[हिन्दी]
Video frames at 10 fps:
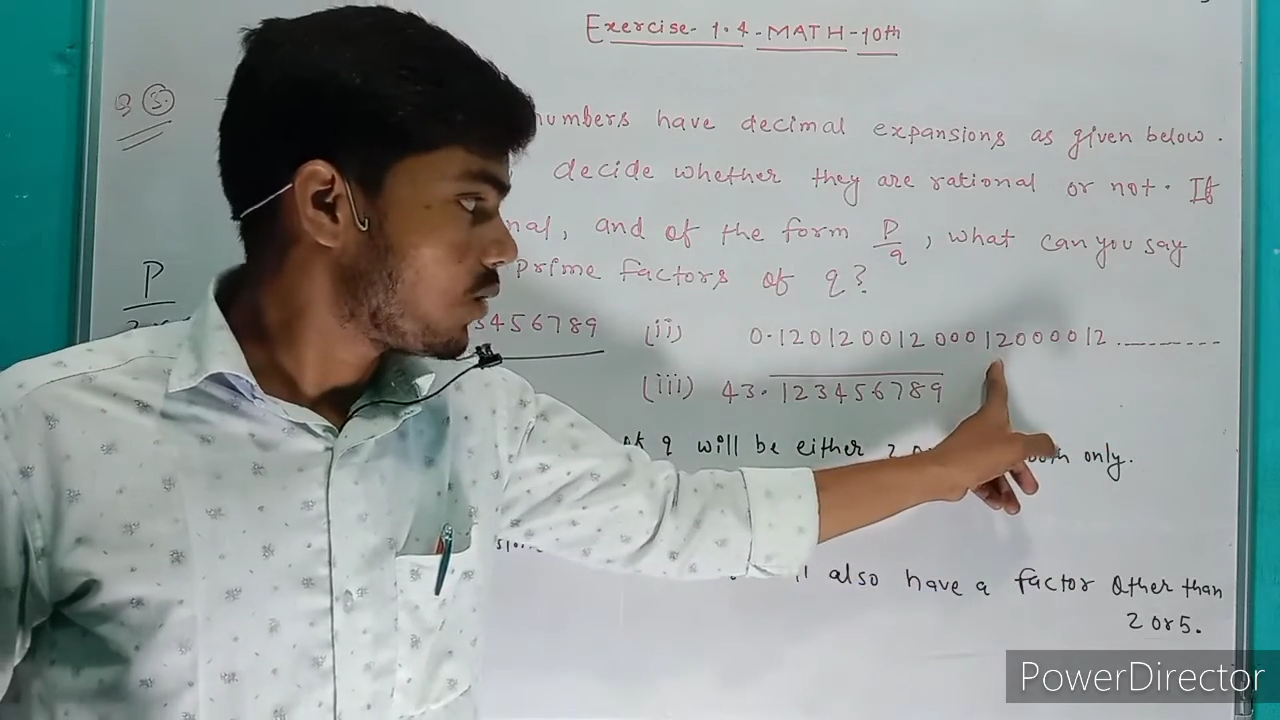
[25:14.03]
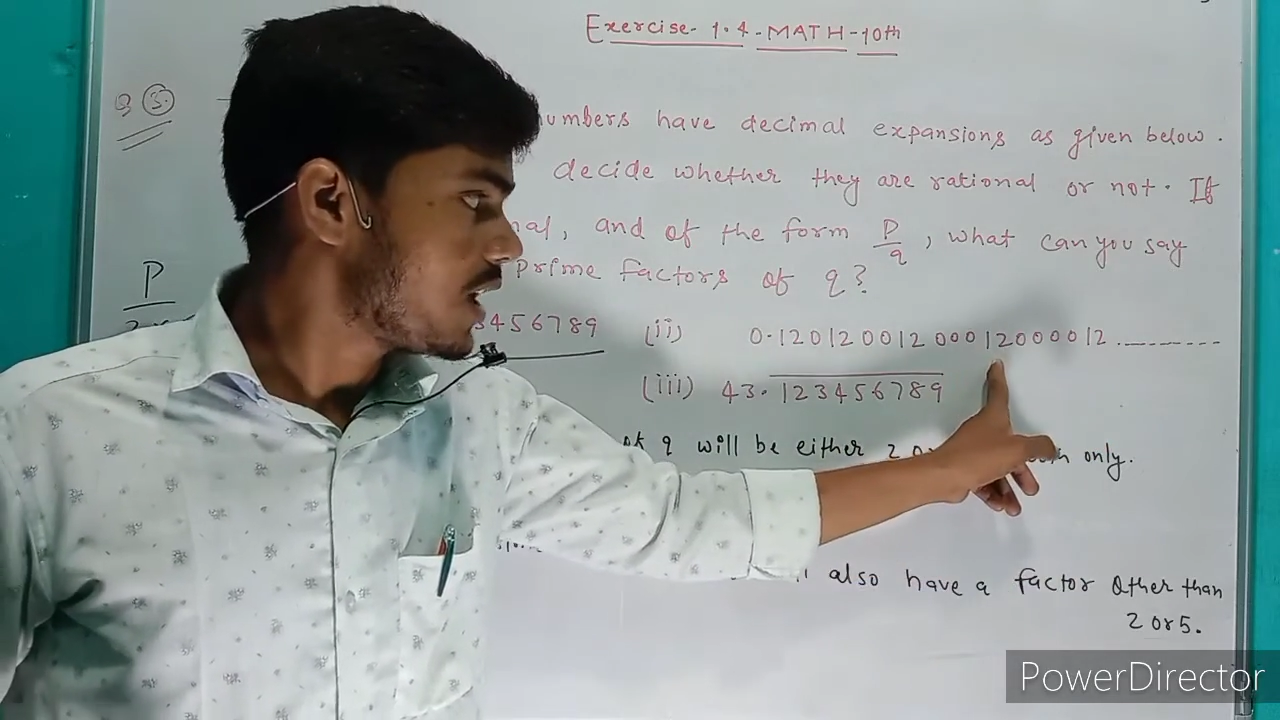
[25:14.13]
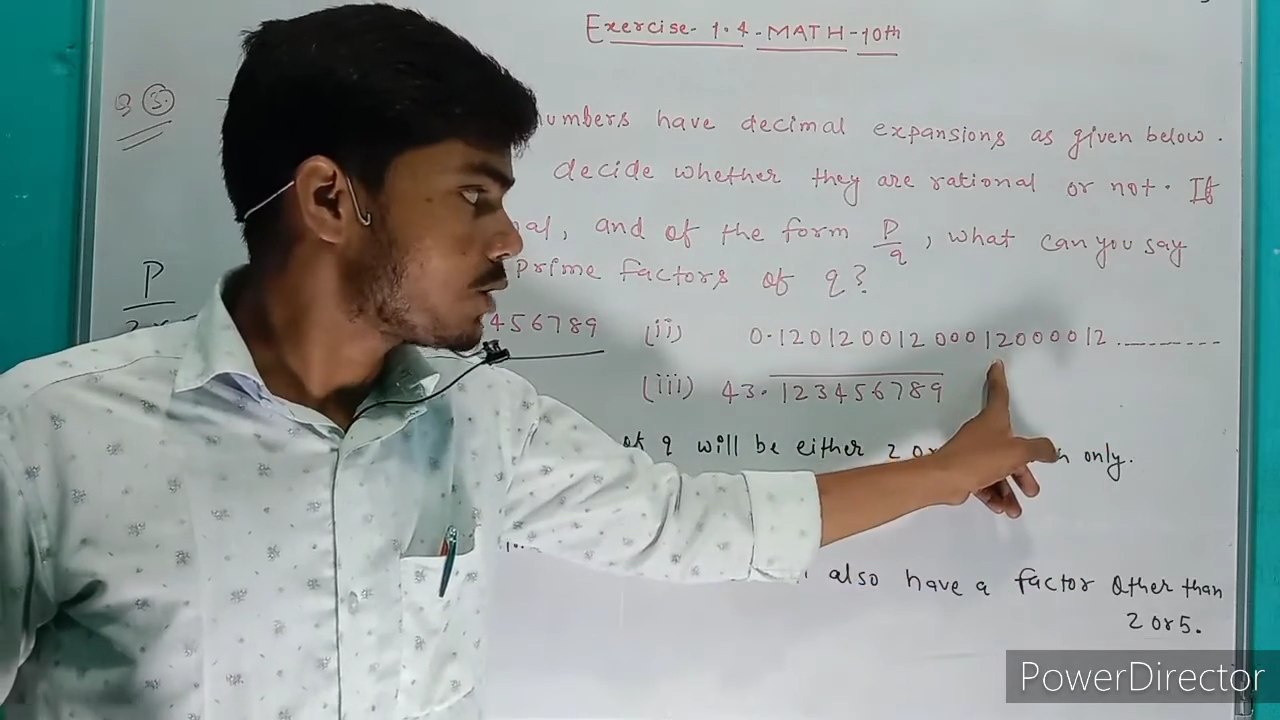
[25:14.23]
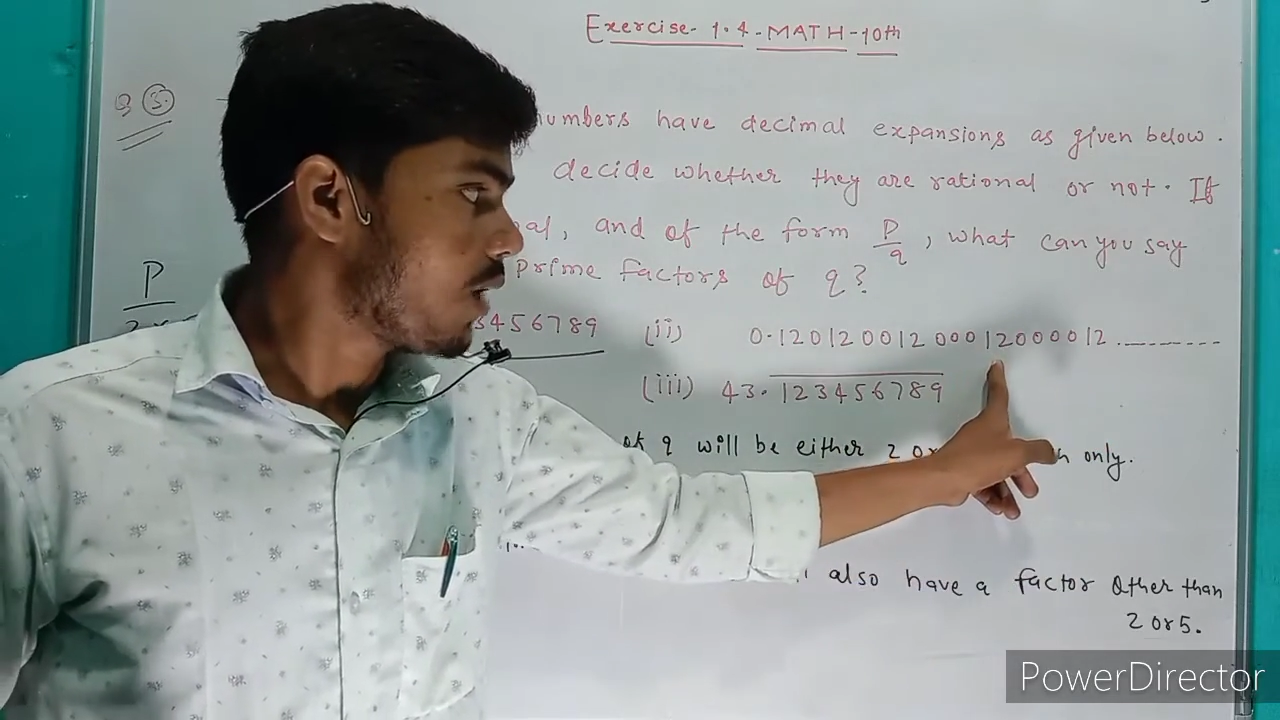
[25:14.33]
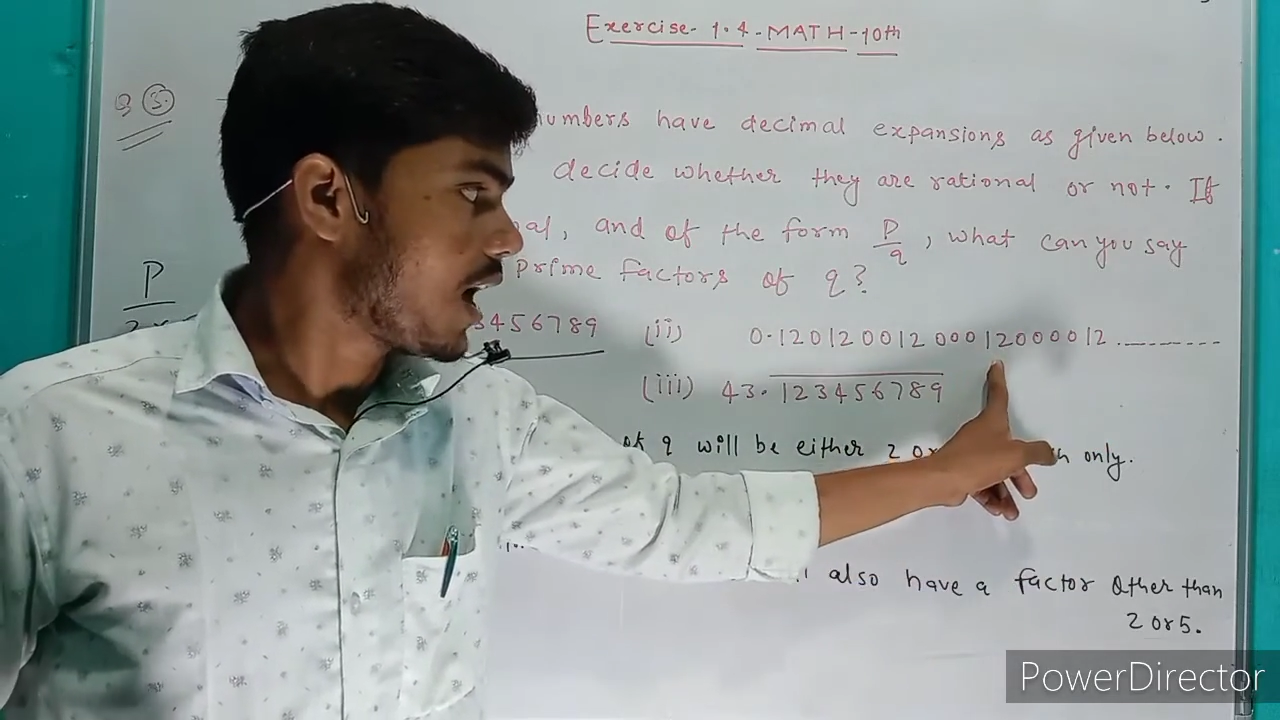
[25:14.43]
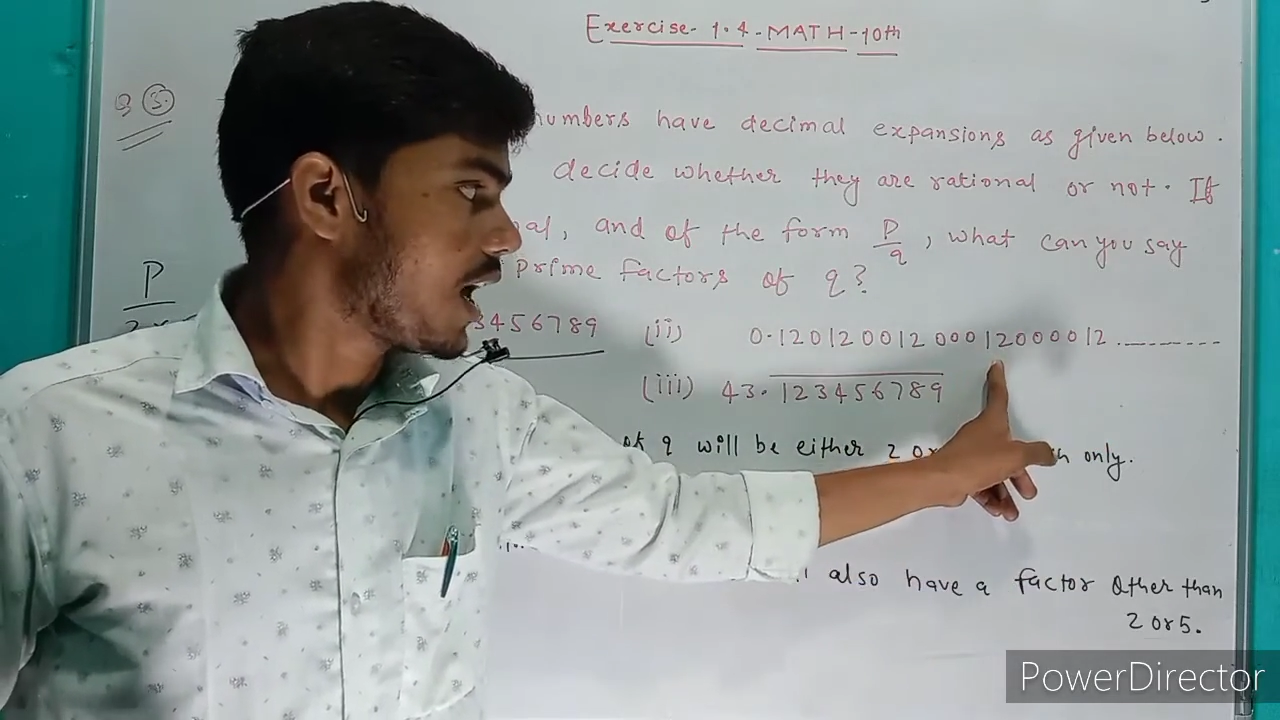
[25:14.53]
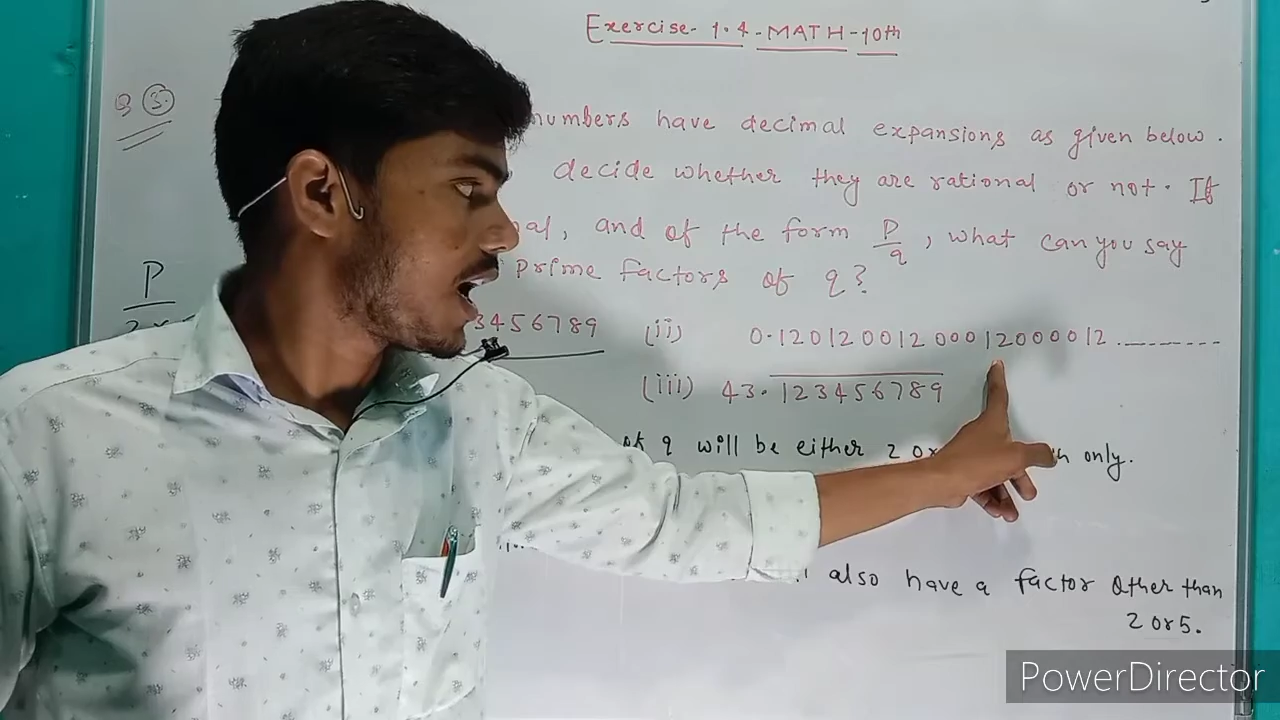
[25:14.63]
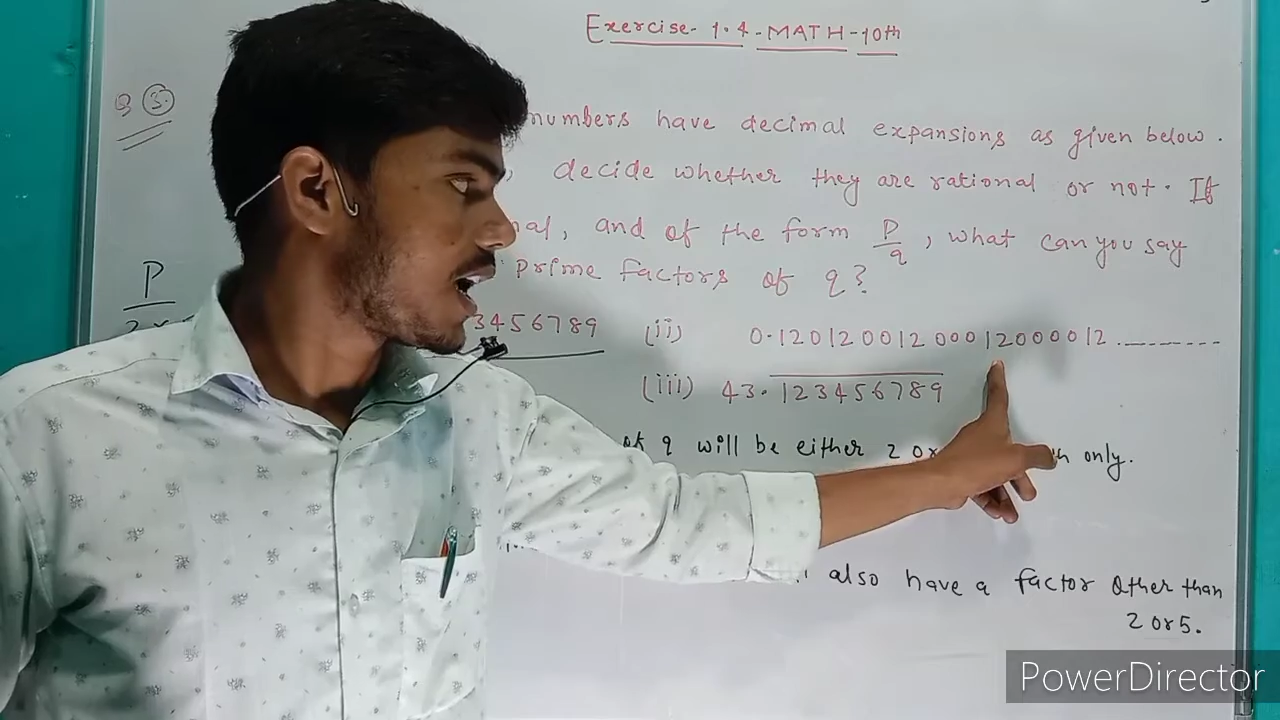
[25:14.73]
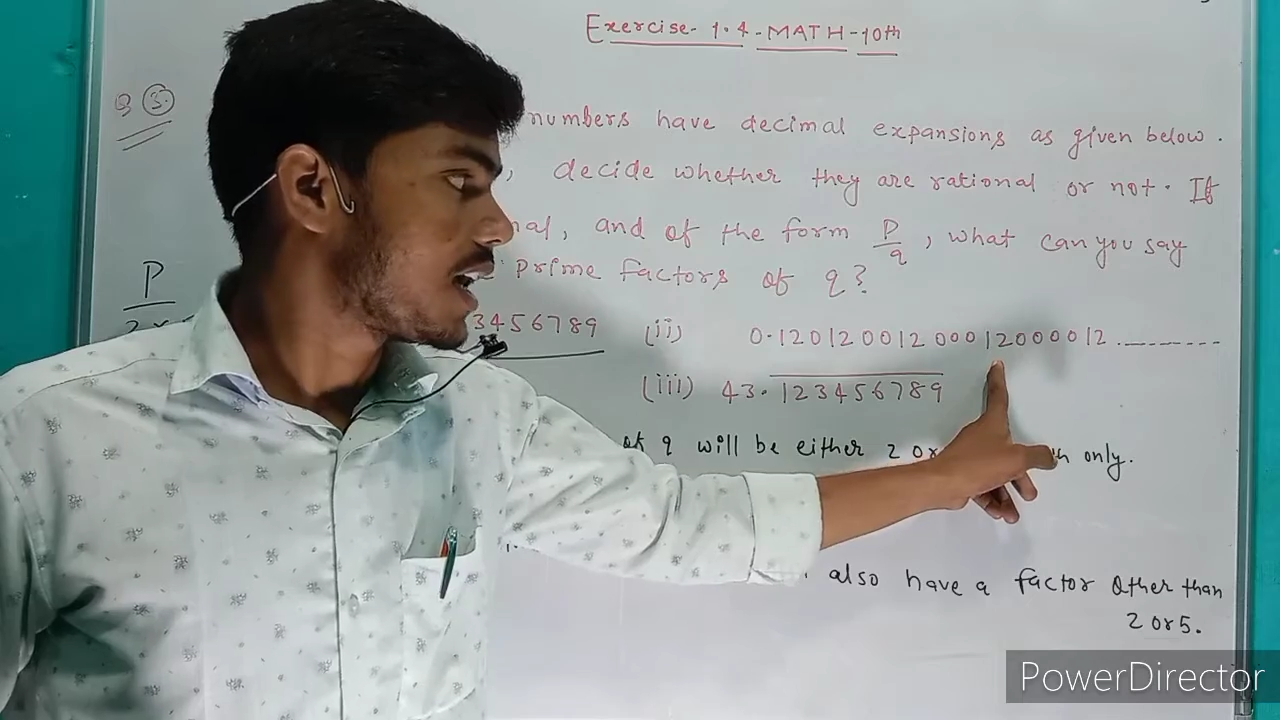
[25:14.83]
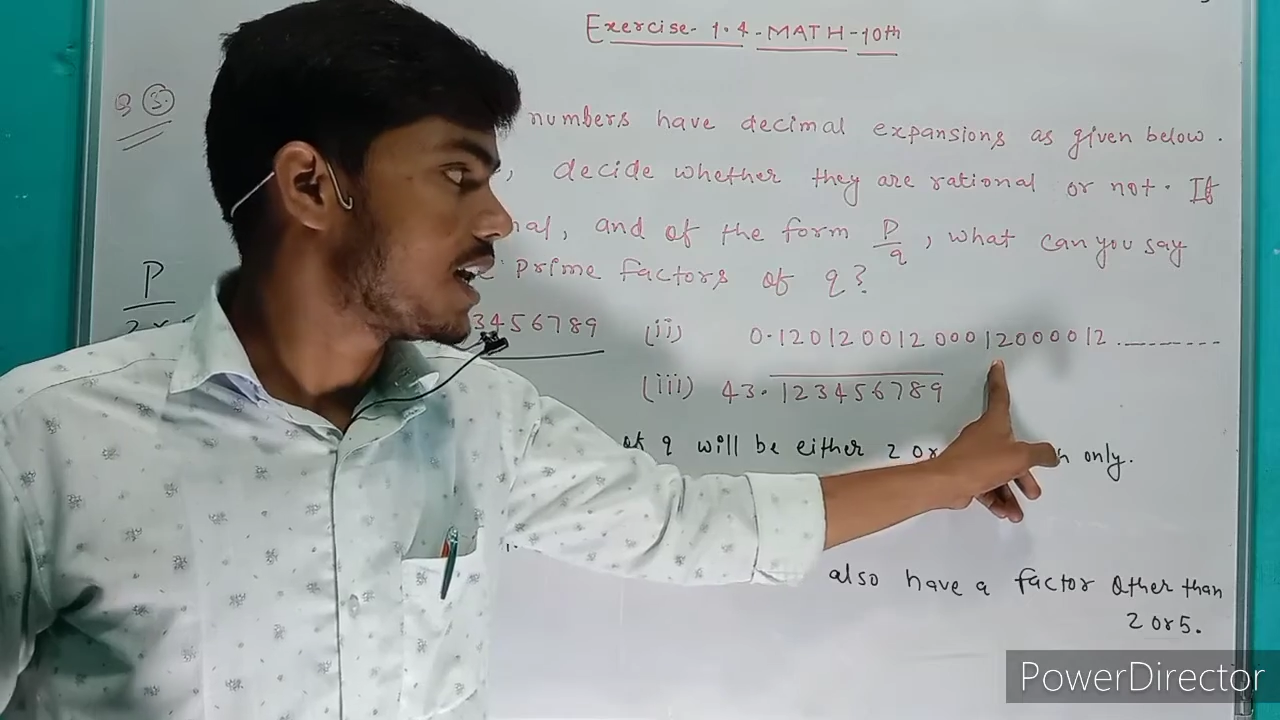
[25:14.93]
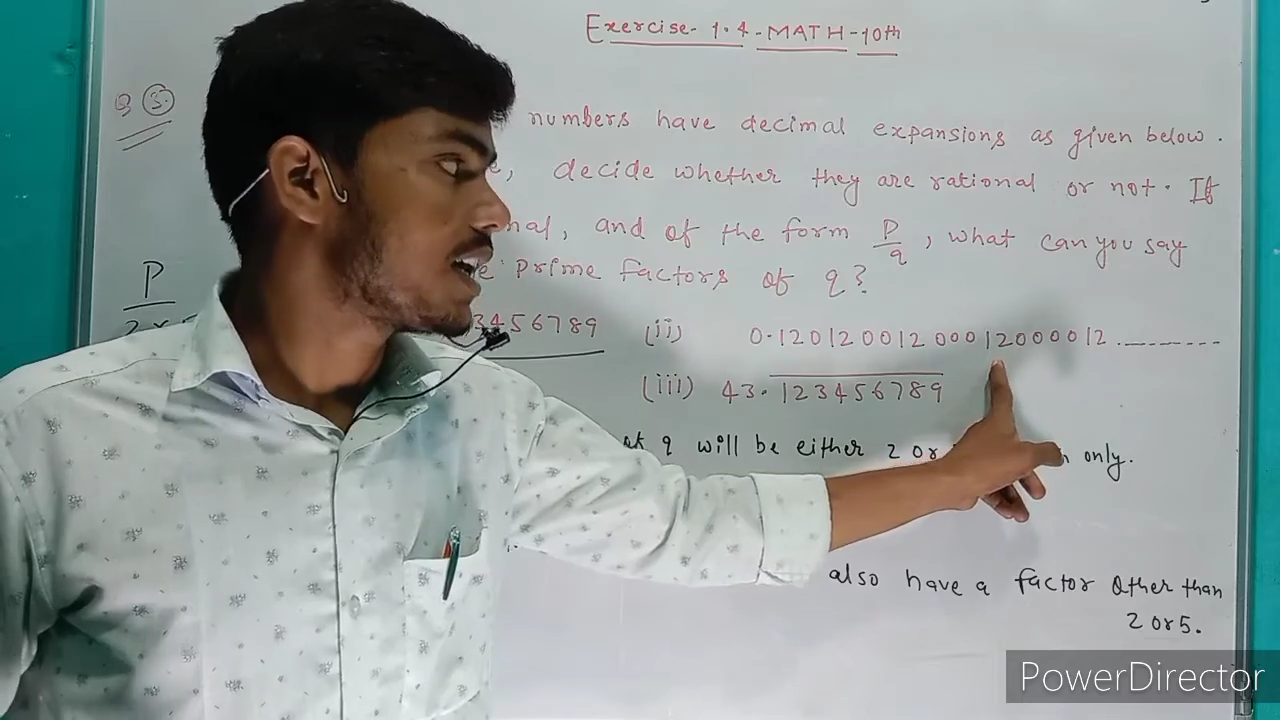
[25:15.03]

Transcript: ट्वेल्व तो आ रहा है